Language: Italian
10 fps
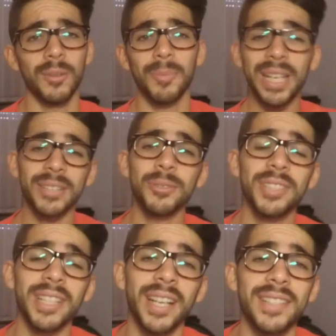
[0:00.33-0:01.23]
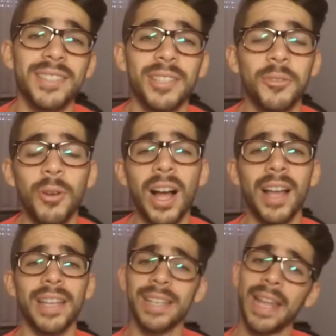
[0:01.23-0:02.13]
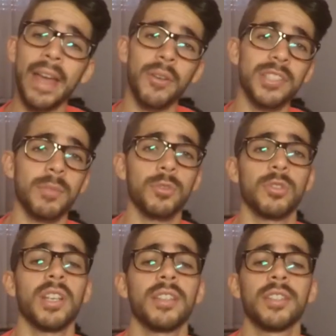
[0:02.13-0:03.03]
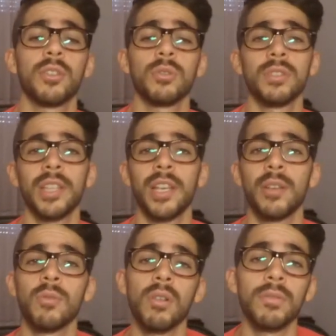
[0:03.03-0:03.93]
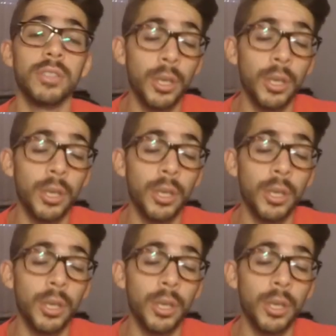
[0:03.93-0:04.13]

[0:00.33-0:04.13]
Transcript: Bella a tutti ragazzi, qua è Leo e siamo tornati con nuovi,